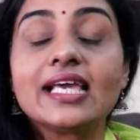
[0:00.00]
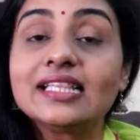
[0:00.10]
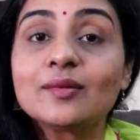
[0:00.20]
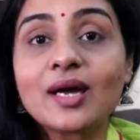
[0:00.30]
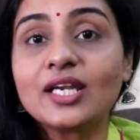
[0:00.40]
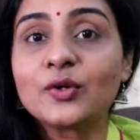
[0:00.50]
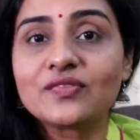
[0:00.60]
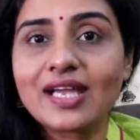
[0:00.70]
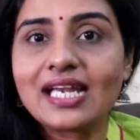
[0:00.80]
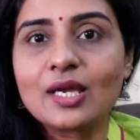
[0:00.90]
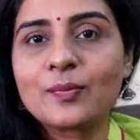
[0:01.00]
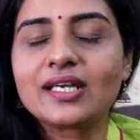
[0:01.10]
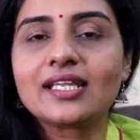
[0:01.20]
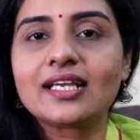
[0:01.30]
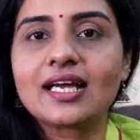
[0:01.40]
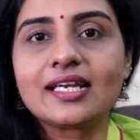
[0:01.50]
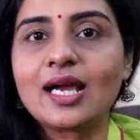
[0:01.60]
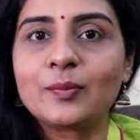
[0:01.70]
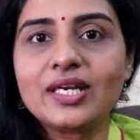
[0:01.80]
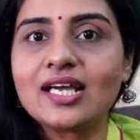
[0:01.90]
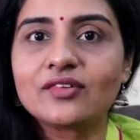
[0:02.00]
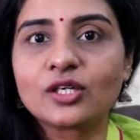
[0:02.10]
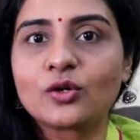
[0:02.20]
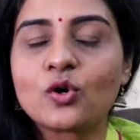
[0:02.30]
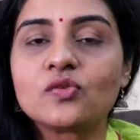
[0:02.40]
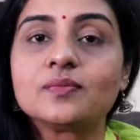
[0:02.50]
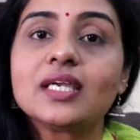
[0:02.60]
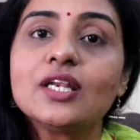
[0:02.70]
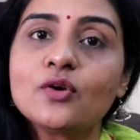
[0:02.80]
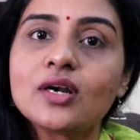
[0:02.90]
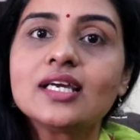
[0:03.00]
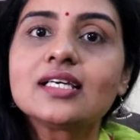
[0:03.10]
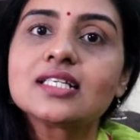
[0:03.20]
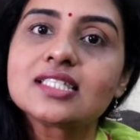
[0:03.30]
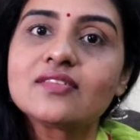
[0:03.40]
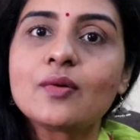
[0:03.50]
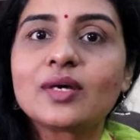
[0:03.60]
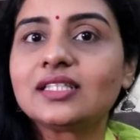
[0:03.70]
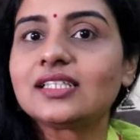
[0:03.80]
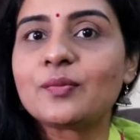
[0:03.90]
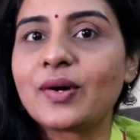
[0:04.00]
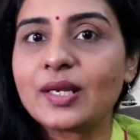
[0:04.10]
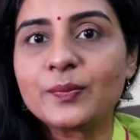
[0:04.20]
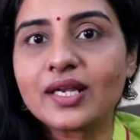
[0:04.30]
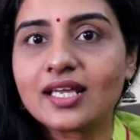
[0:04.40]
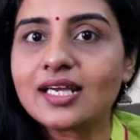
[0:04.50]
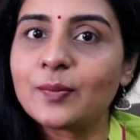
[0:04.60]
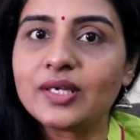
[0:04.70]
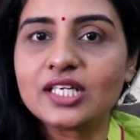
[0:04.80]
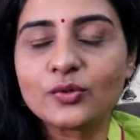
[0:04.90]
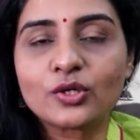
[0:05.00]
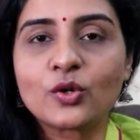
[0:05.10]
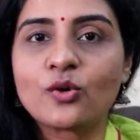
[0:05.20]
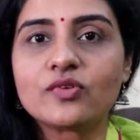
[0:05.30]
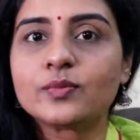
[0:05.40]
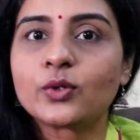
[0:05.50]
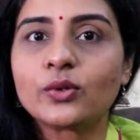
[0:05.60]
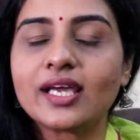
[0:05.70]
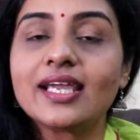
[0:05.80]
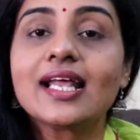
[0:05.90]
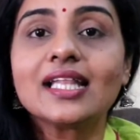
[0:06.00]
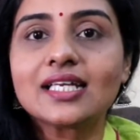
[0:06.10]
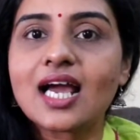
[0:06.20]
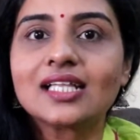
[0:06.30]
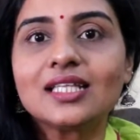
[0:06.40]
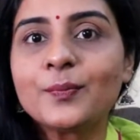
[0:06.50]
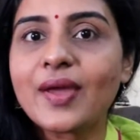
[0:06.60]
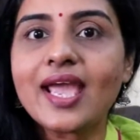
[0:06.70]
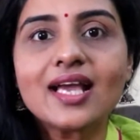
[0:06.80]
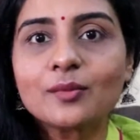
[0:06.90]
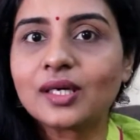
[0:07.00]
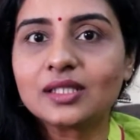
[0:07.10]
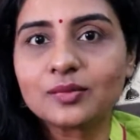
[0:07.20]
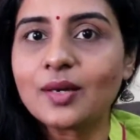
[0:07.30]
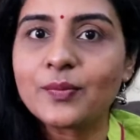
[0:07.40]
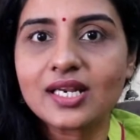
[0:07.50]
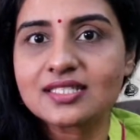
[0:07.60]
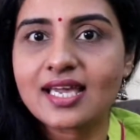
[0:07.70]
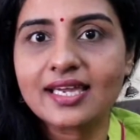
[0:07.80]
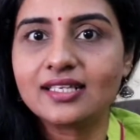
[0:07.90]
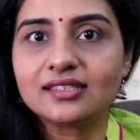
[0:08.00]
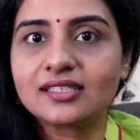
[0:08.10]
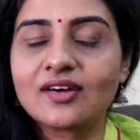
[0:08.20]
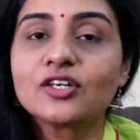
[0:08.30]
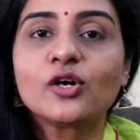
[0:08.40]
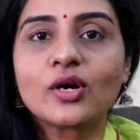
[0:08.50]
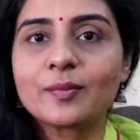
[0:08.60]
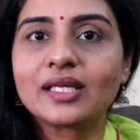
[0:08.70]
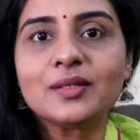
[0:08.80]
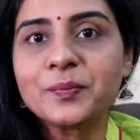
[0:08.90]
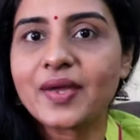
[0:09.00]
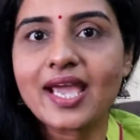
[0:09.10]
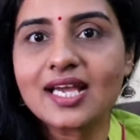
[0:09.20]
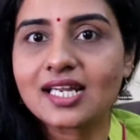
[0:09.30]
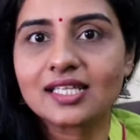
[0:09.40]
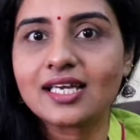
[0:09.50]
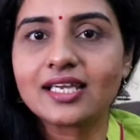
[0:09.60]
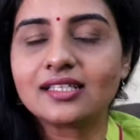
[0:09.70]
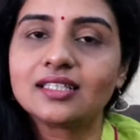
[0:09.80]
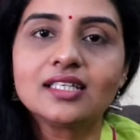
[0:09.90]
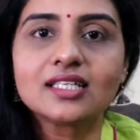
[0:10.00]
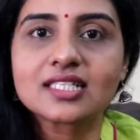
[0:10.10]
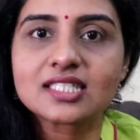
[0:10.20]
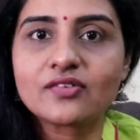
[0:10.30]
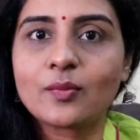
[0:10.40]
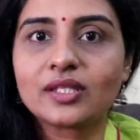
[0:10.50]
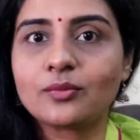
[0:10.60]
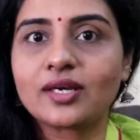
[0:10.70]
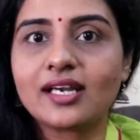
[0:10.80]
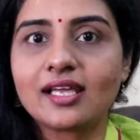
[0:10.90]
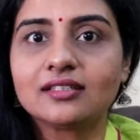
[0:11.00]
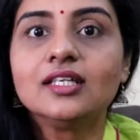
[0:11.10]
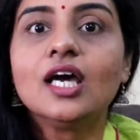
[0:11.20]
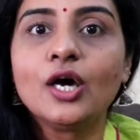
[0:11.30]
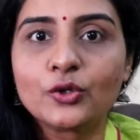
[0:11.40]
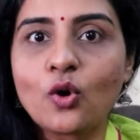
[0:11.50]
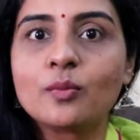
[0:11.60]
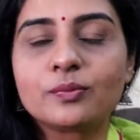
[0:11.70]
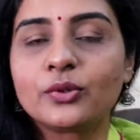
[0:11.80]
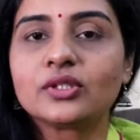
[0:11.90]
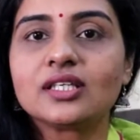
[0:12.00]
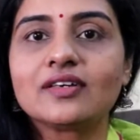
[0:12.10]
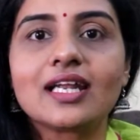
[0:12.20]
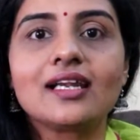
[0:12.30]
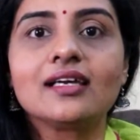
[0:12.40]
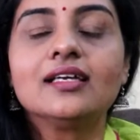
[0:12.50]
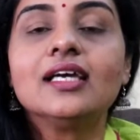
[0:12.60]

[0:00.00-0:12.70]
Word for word: இந்த மாதிரி ஒரு வேலையை பண்ணியிருக்காரு அப்படின்னு அவருக்கு கோவம் இன்னொன்னு கிறிஸ்தவ மதத்தை பரப்புறாரு அப்படின்ற ஒரு கோவமும் கூட ஏன்னா அந்த காலத்துல பேகன் மதம் தான் பெருசா இருந்தது அவர்களோட மதம் பேகனா தான் இருந்தது கிறிஸ்தவ மதம் கிடையாது ரோம் பொறுத்தவரையில